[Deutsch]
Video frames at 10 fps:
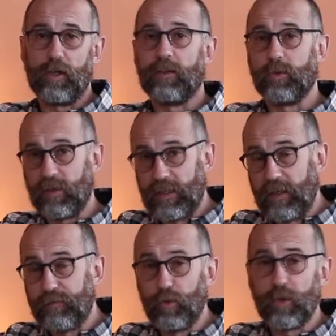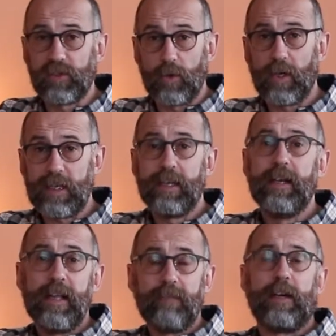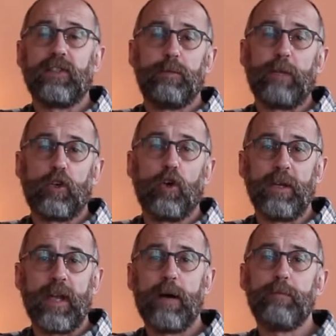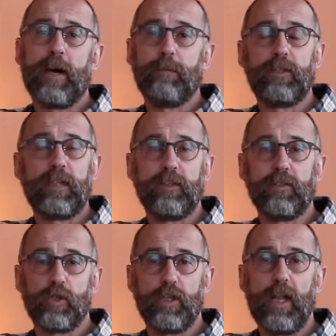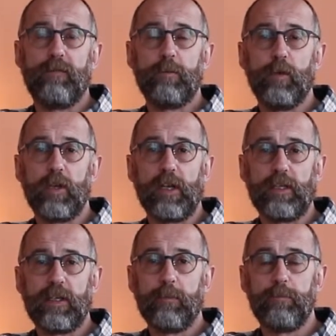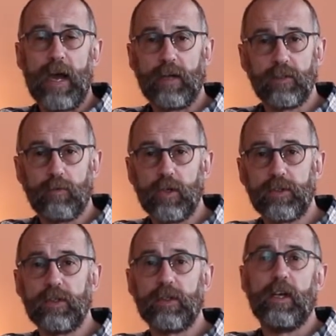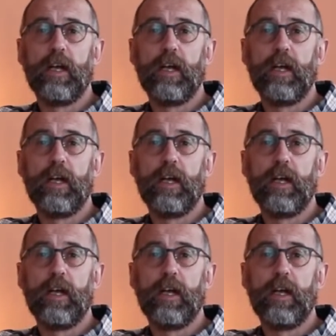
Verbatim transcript: Also hierfür, sorry, was ich bekommen habe, habe ich denn so schnell wie möglich beantwortet